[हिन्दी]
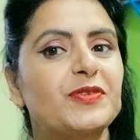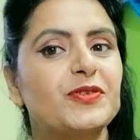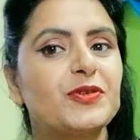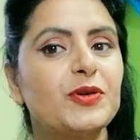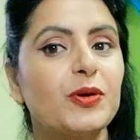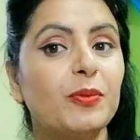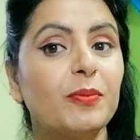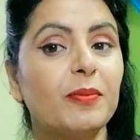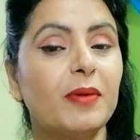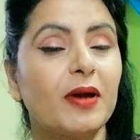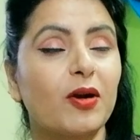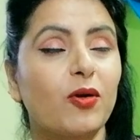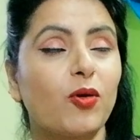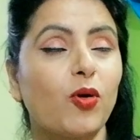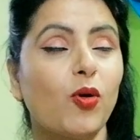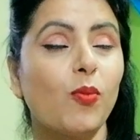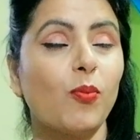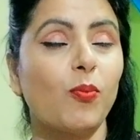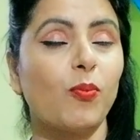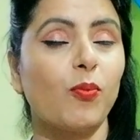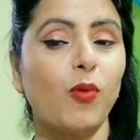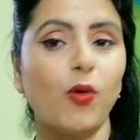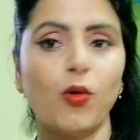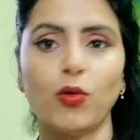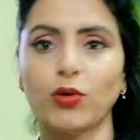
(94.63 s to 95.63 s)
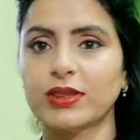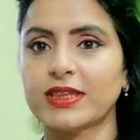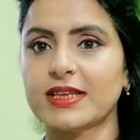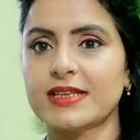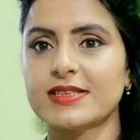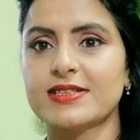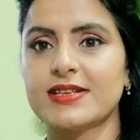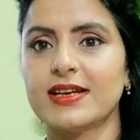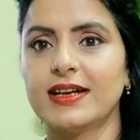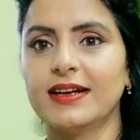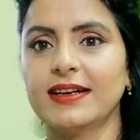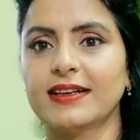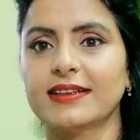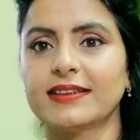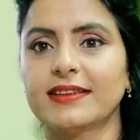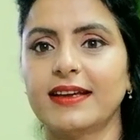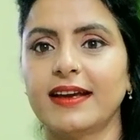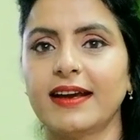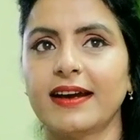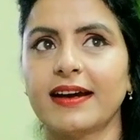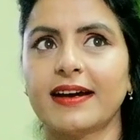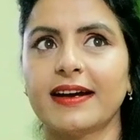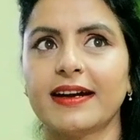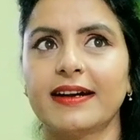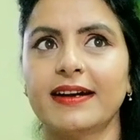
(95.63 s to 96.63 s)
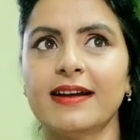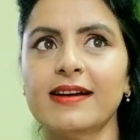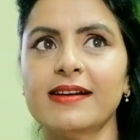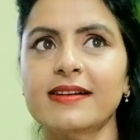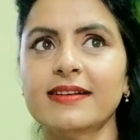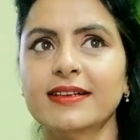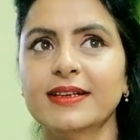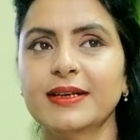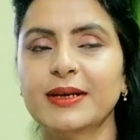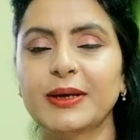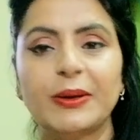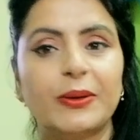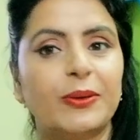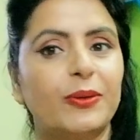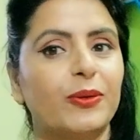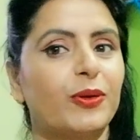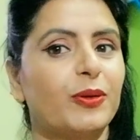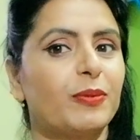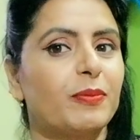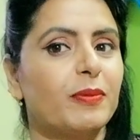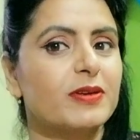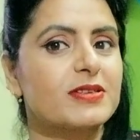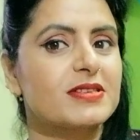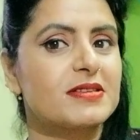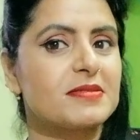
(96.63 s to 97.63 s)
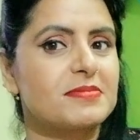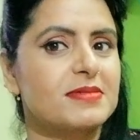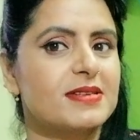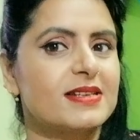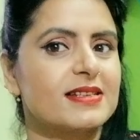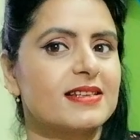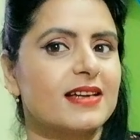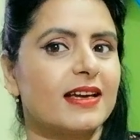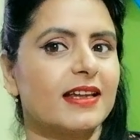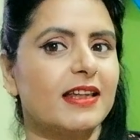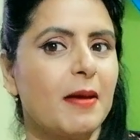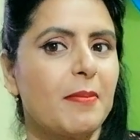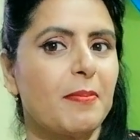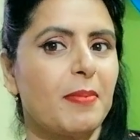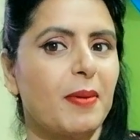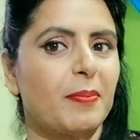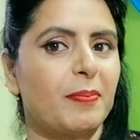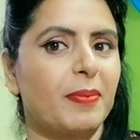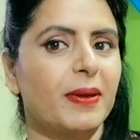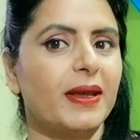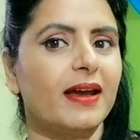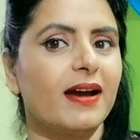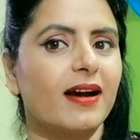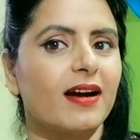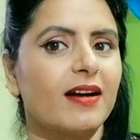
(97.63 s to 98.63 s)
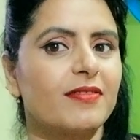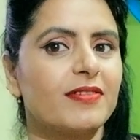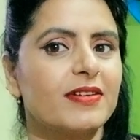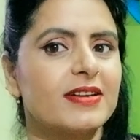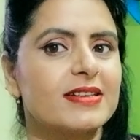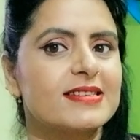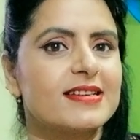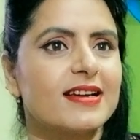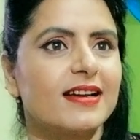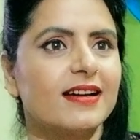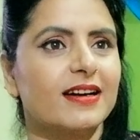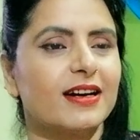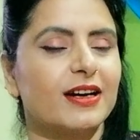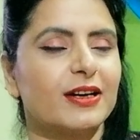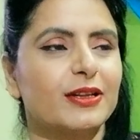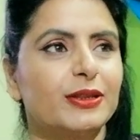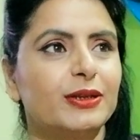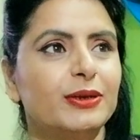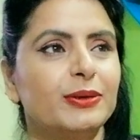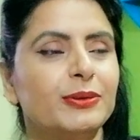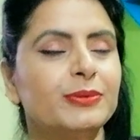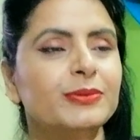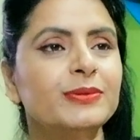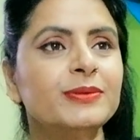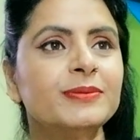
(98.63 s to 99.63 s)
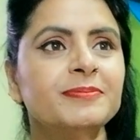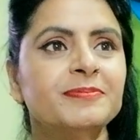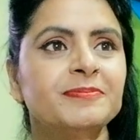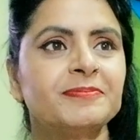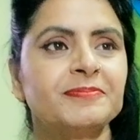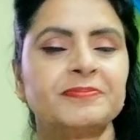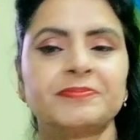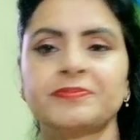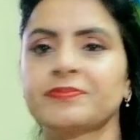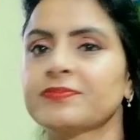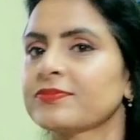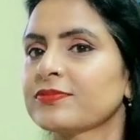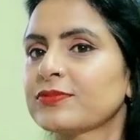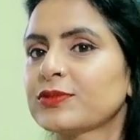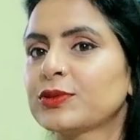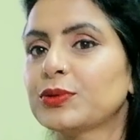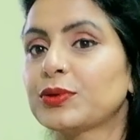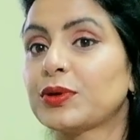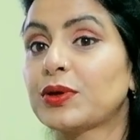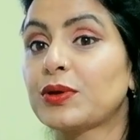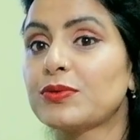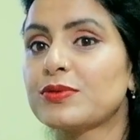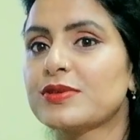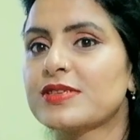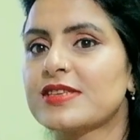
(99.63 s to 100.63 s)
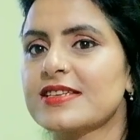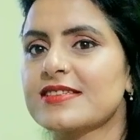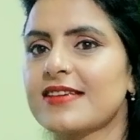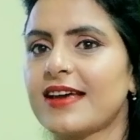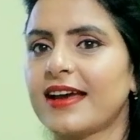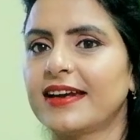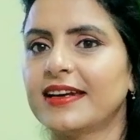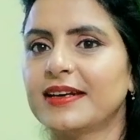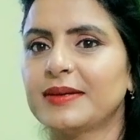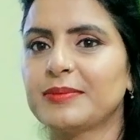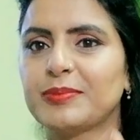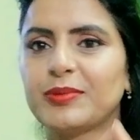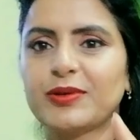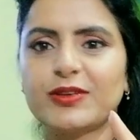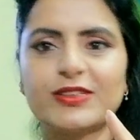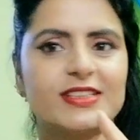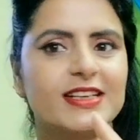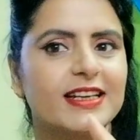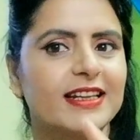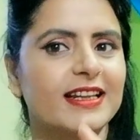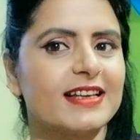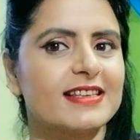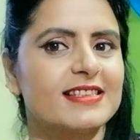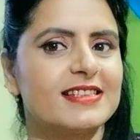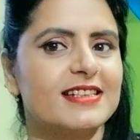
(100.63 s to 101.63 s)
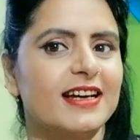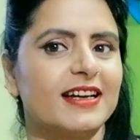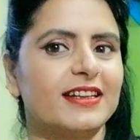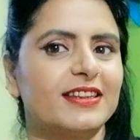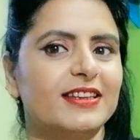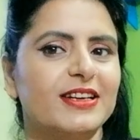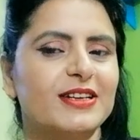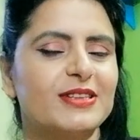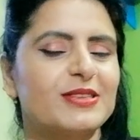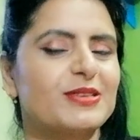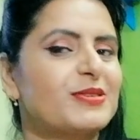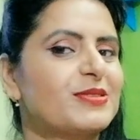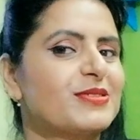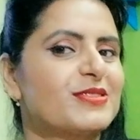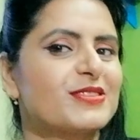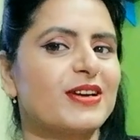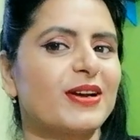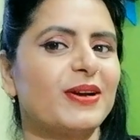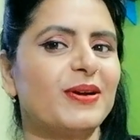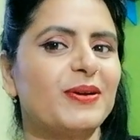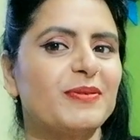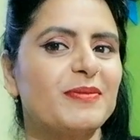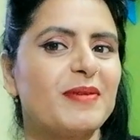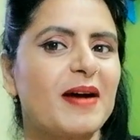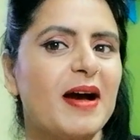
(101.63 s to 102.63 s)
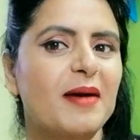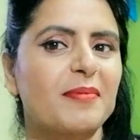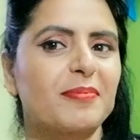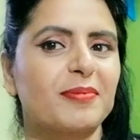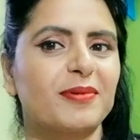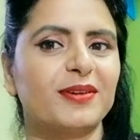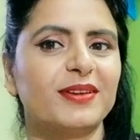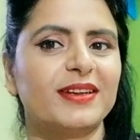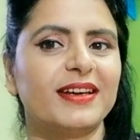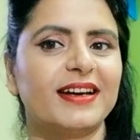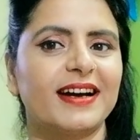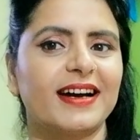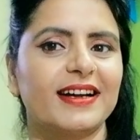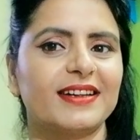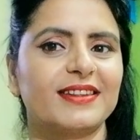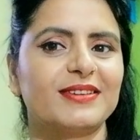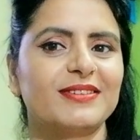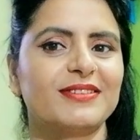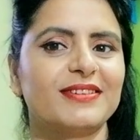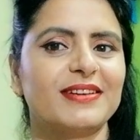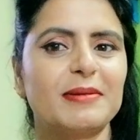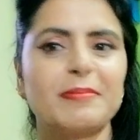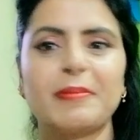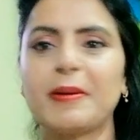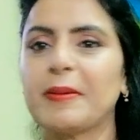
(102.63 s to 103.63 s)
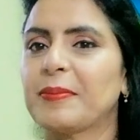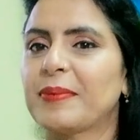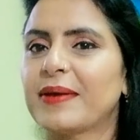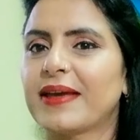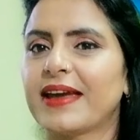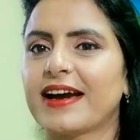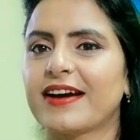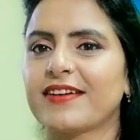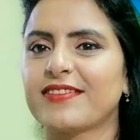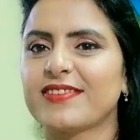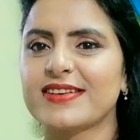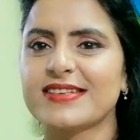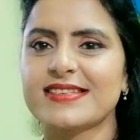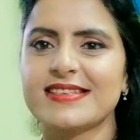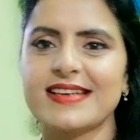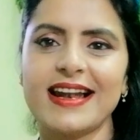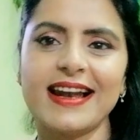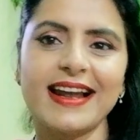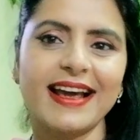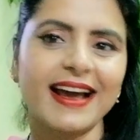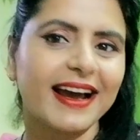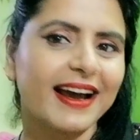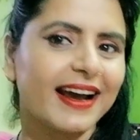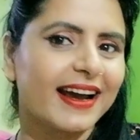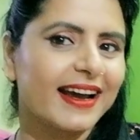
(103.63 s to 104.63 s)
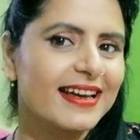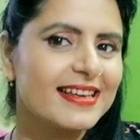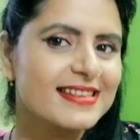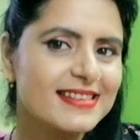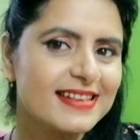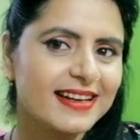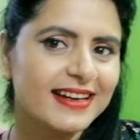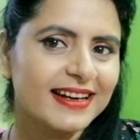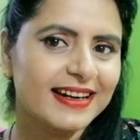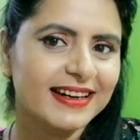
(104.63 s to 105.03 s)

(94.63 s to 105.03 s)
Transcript: जो मेरे को बहुत अच्छे लगते हैं करना और मैं सबसे ज़्यादा पपैया का फेशियल करती हूँ क्योंकि उससे शाइनिंग बहुत ज़्यादा अच्छी आती है तो चलो मैं आपको दिखाती हूँ कि पपैया का फेशियल कैसे